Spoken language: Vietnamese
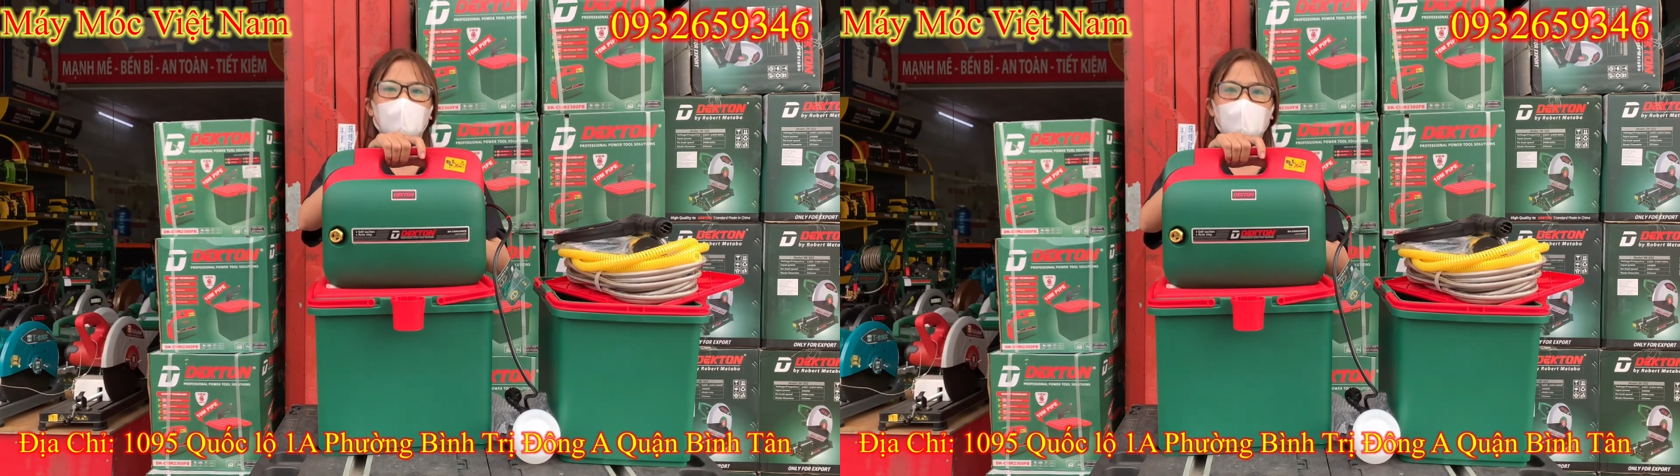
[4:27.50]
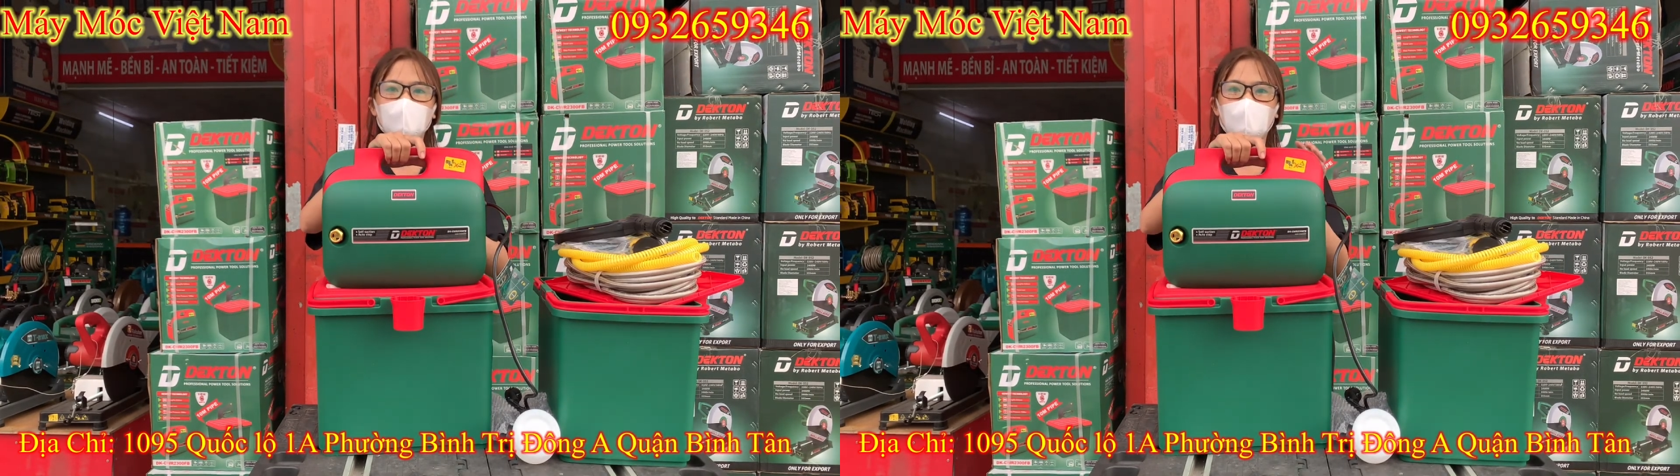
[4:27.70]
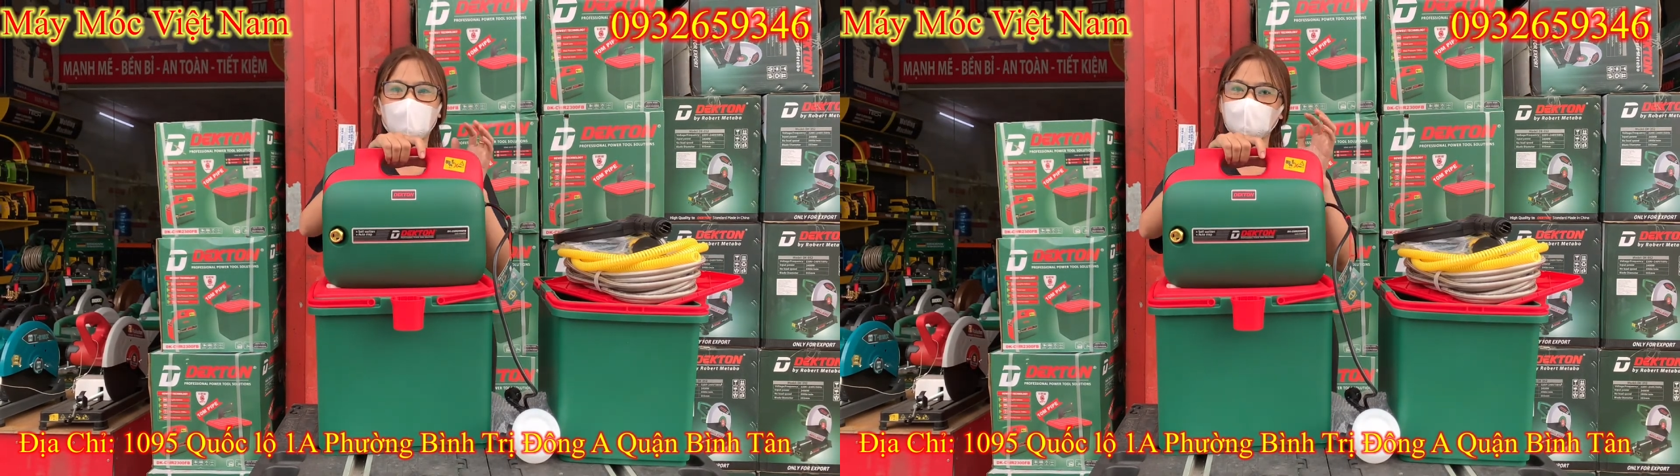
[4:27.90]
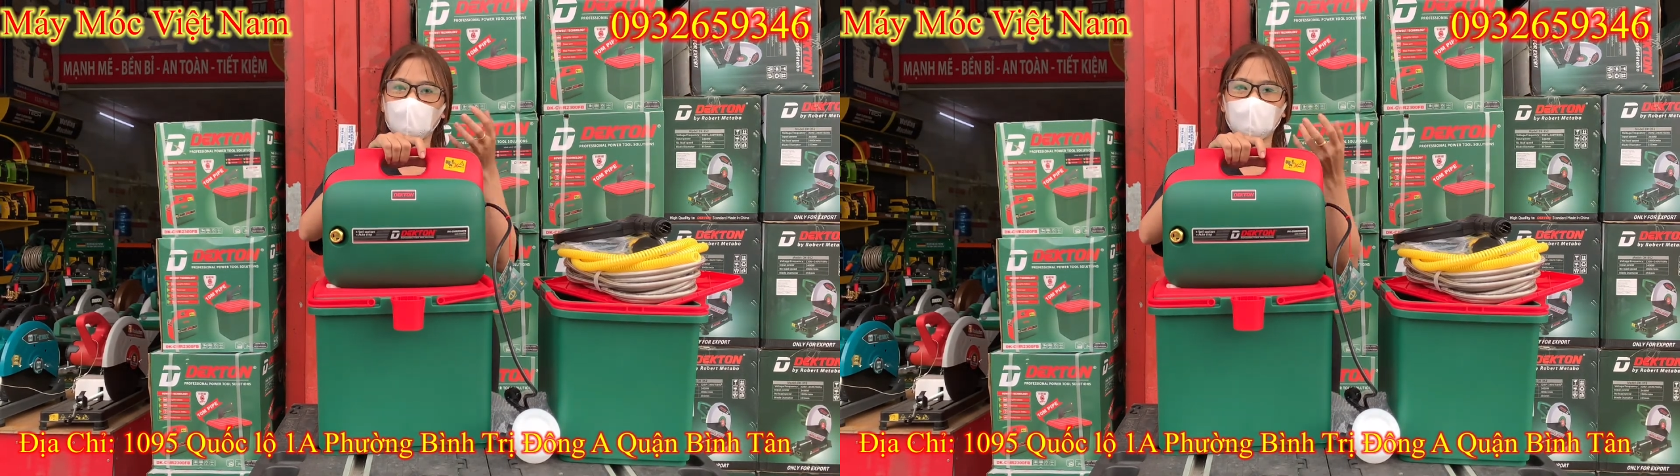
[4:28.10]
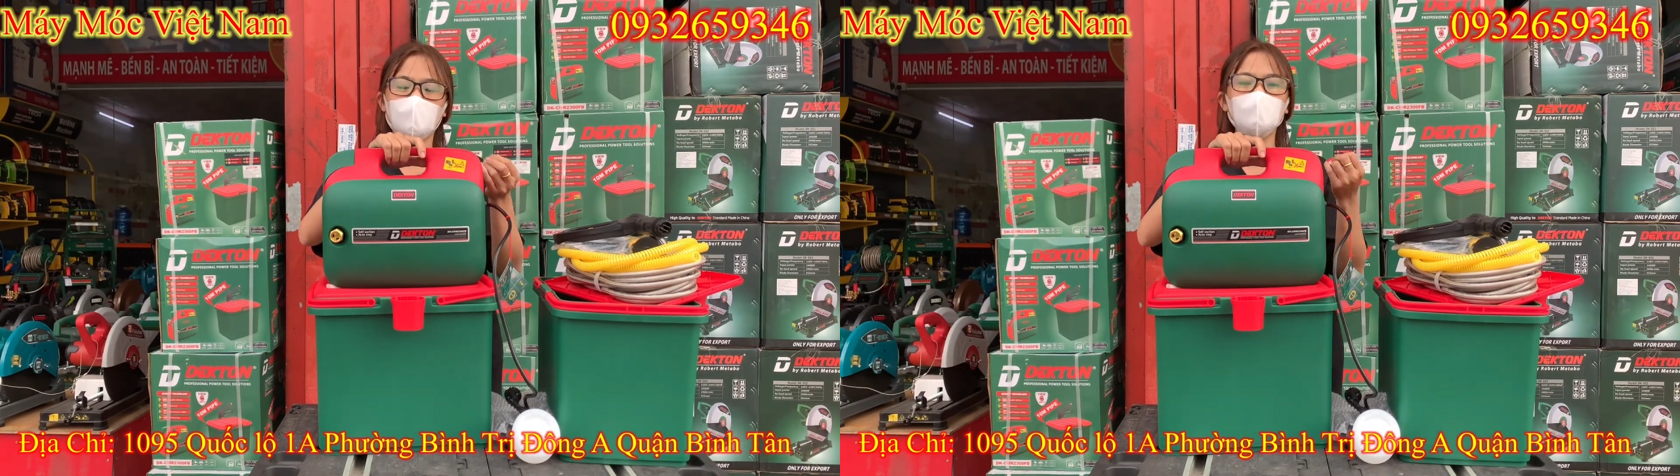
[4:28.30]
hay là
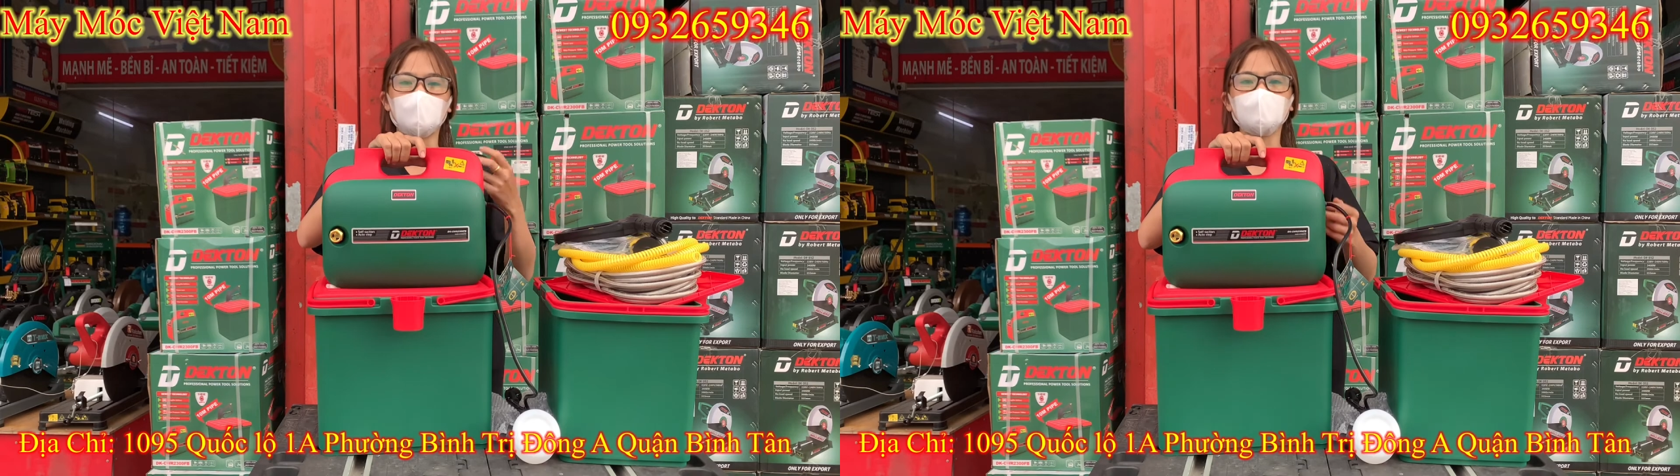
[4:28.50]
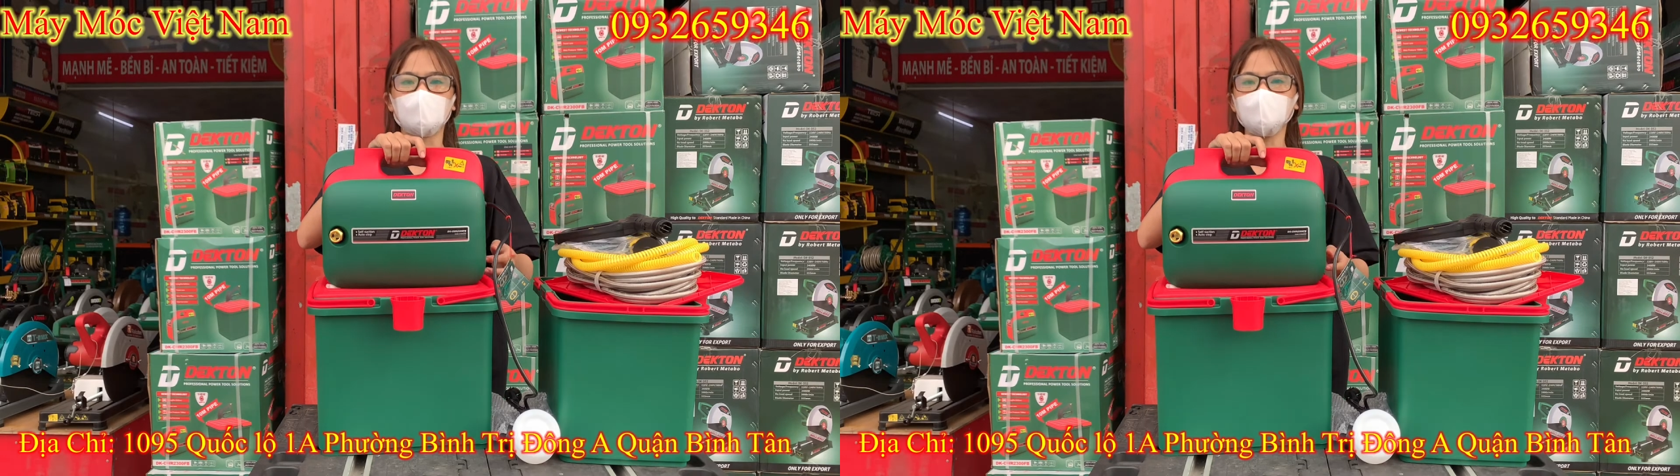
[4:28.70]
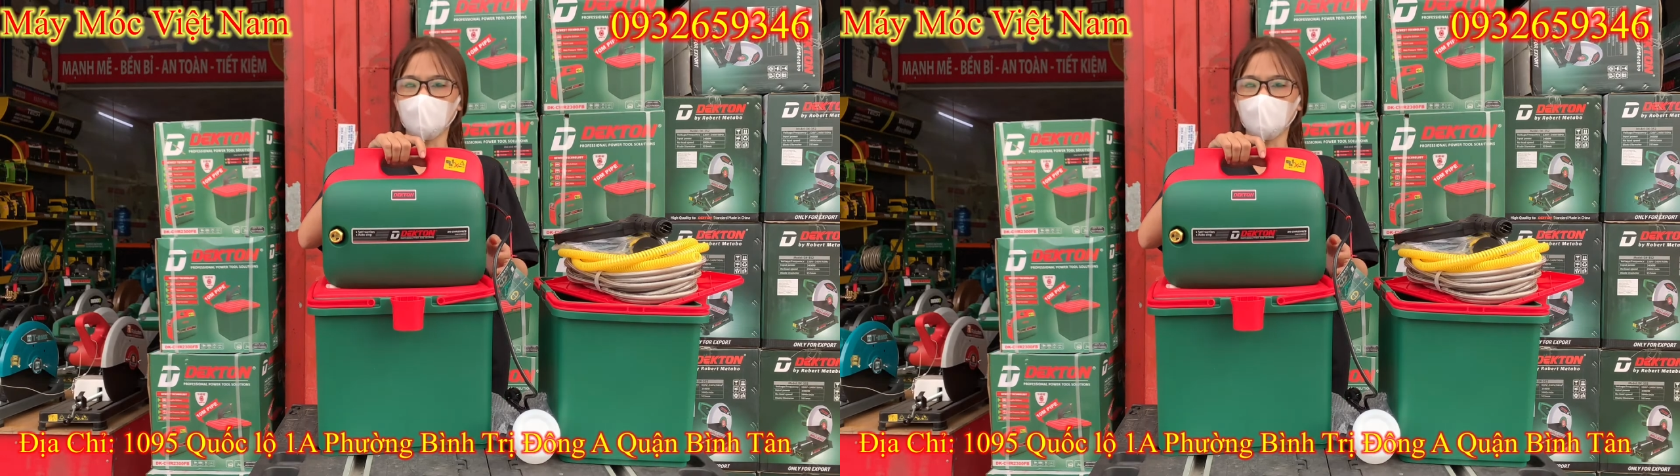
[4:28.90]
dùng để đựng những